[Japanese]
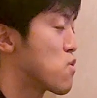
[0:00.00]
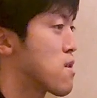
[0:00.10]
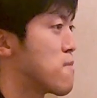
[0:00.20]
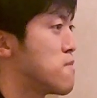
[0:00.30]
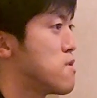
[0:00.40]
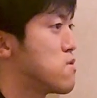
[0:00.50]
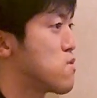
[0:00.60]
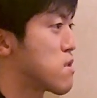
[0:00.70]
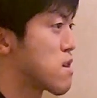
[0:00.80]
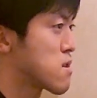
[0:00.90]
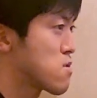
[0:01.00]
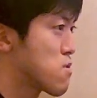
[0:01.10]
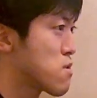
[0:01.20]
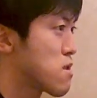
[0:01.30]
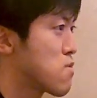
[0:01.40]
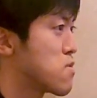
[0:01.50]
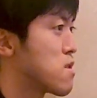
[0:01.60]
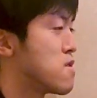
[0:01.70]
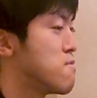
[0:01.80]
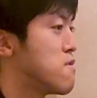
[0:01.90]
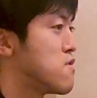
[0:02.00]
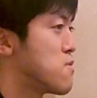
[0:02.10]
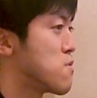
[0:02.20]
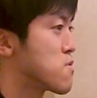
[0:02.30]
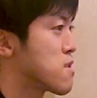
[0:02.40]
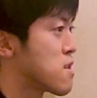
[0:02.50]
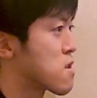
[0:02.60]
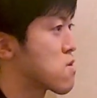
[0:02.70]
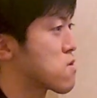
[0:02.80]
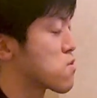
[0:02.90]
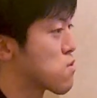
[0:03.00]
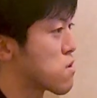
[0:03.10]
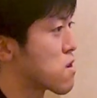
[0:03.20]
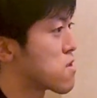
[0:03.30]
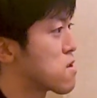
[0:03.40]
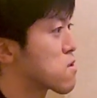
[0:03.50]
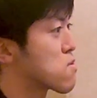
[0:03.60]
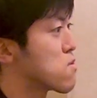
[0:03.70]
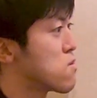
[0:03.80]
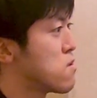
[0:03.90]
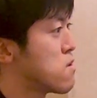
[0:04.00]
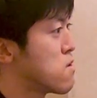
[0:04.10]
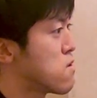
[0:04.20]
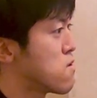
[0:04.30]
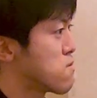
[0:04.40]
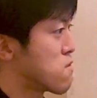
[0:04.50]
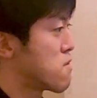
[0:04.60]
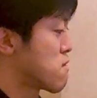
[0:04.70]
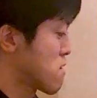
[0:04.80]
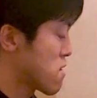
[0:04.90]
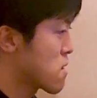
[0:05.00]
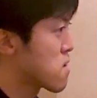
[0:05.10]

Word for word: のが見えるようなそんなようなイメージを持っていくといいかなと思います。